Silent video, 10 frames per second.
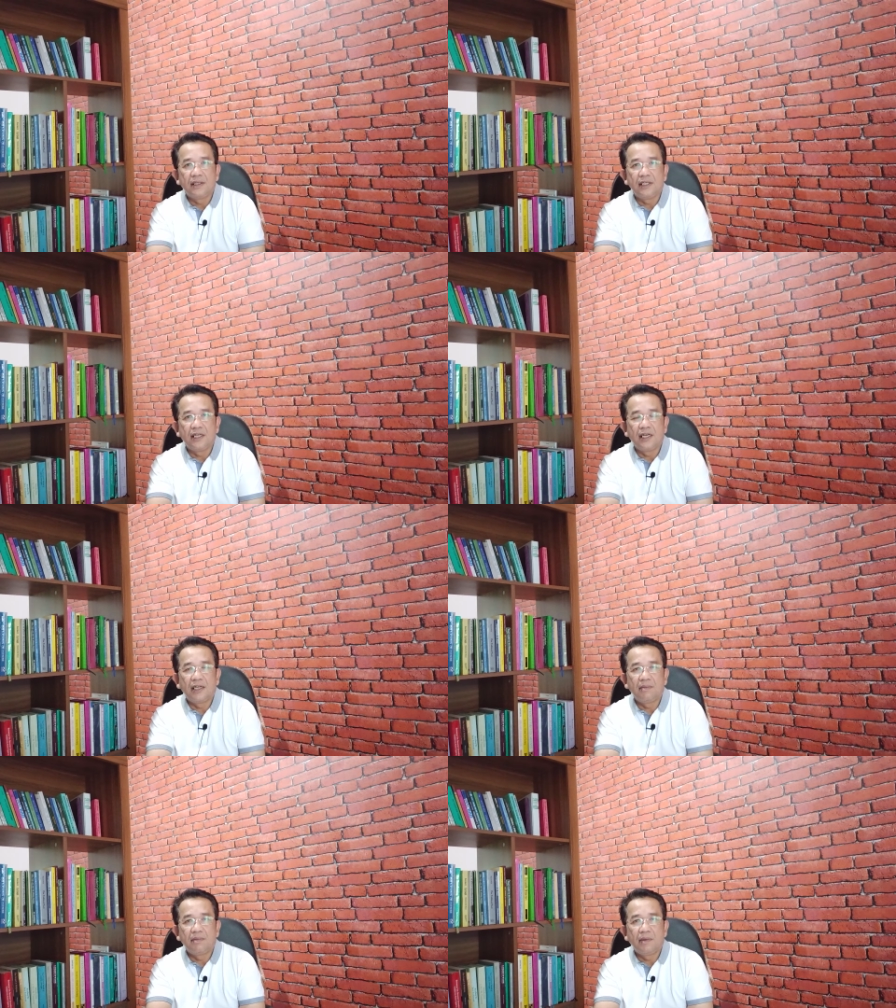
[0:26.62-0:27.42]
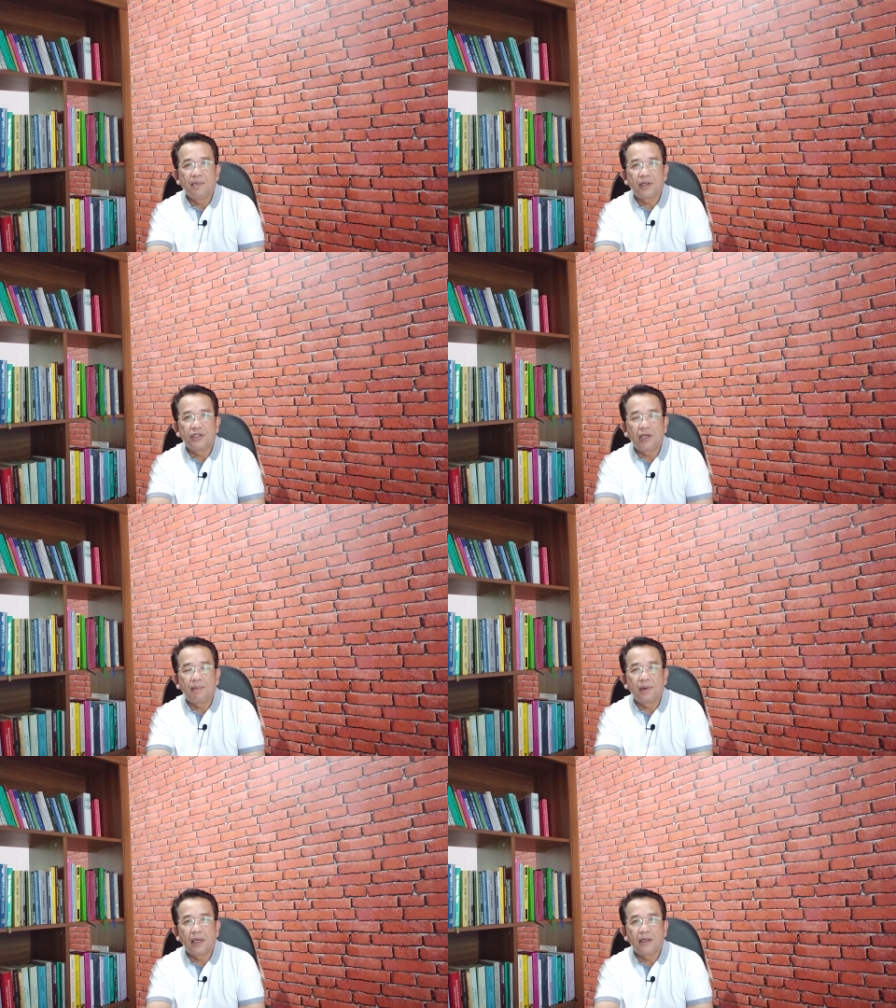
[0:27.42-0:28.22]
di dalam
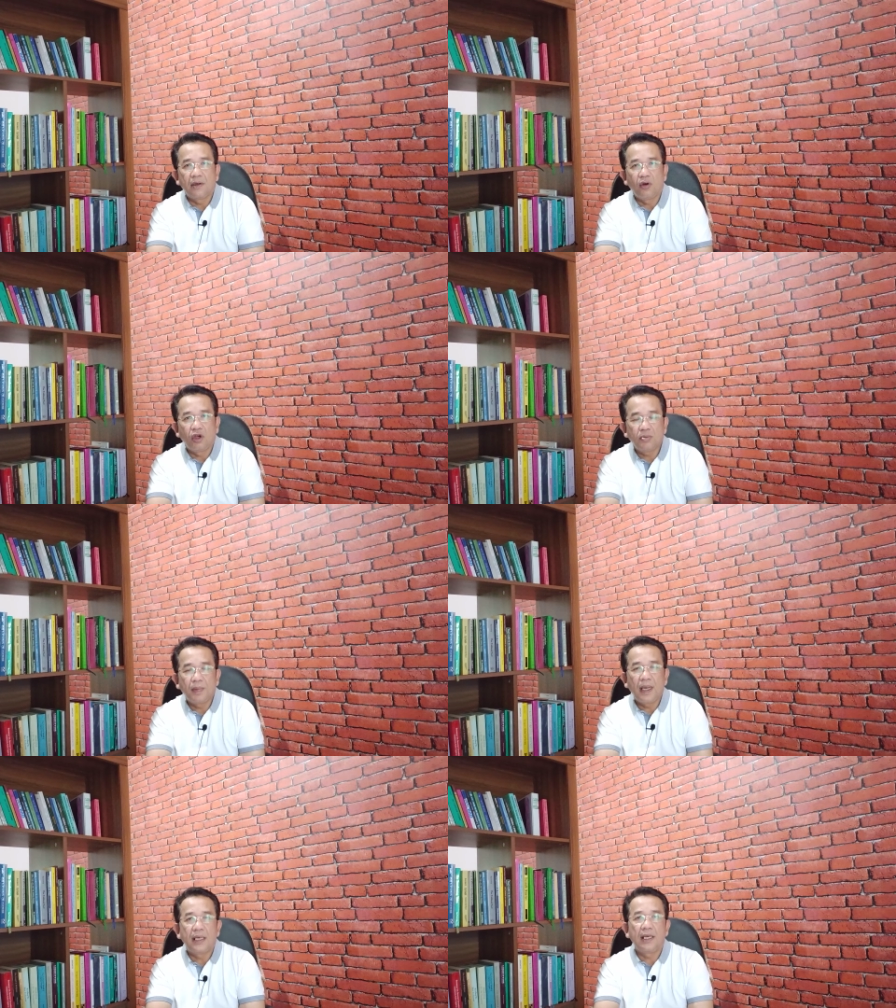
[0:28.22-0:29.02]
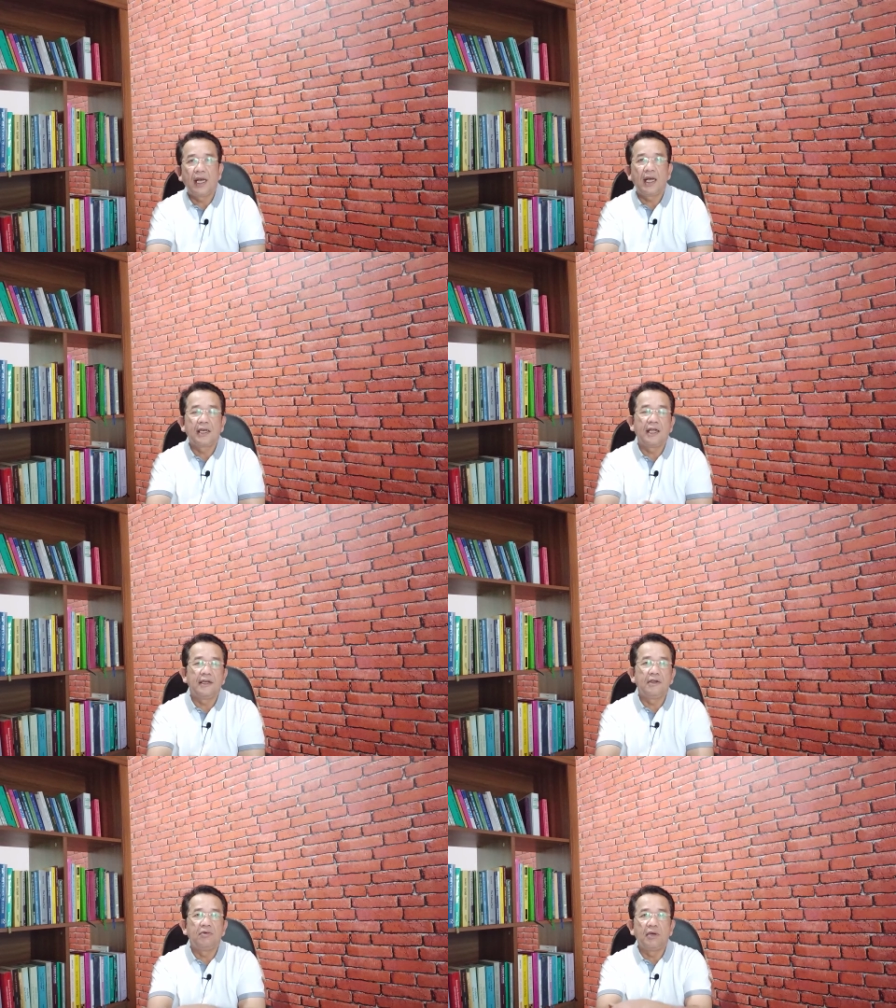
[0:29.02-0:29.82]
mempersiapkan khotbah yang
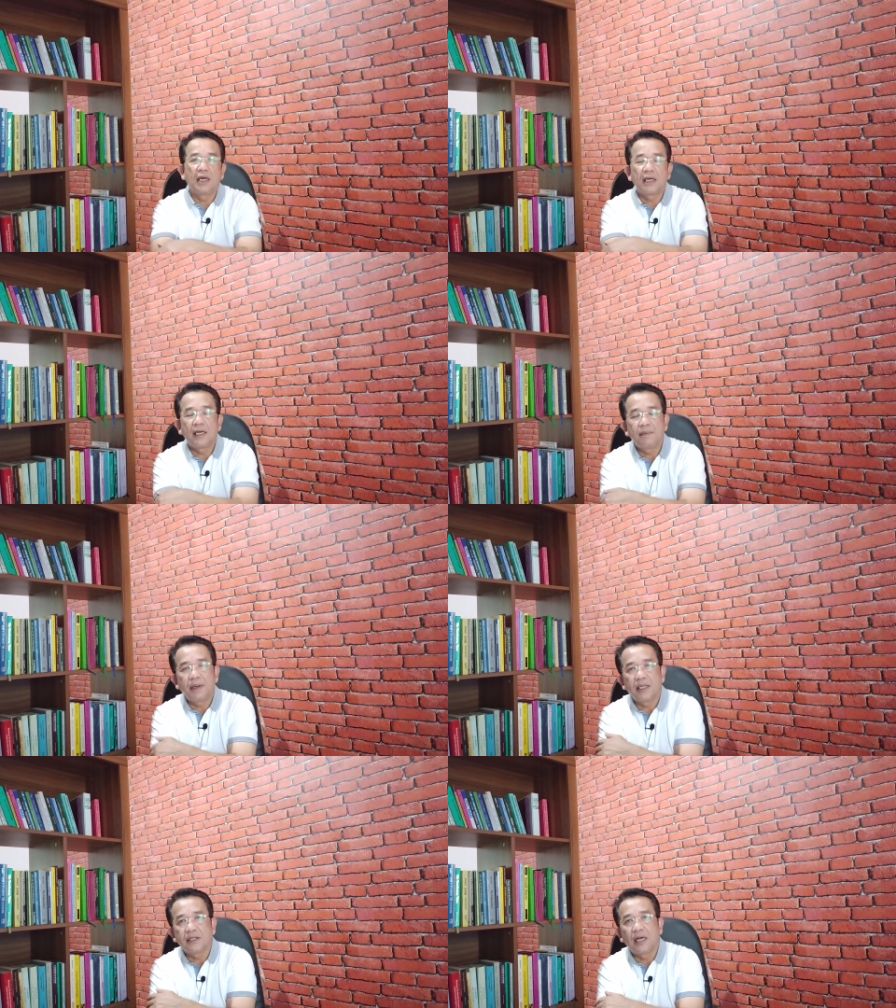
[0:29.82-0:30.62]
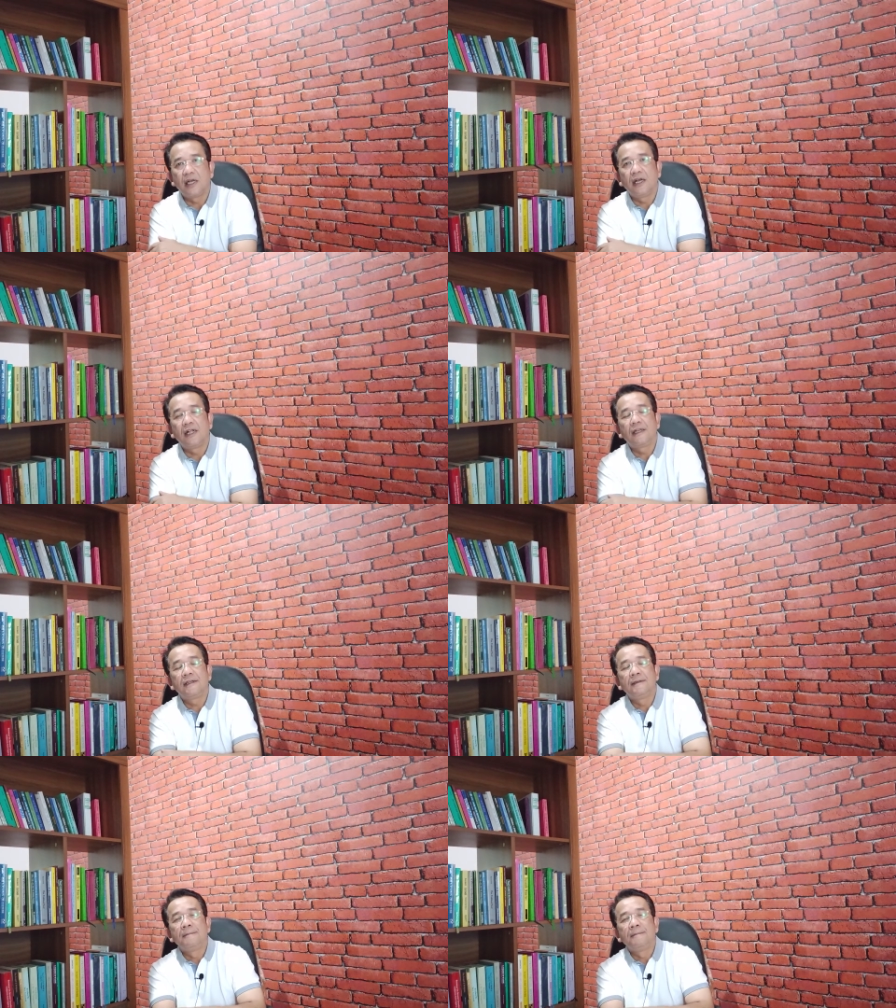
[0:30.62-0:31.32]
akan digunakan pada tanggal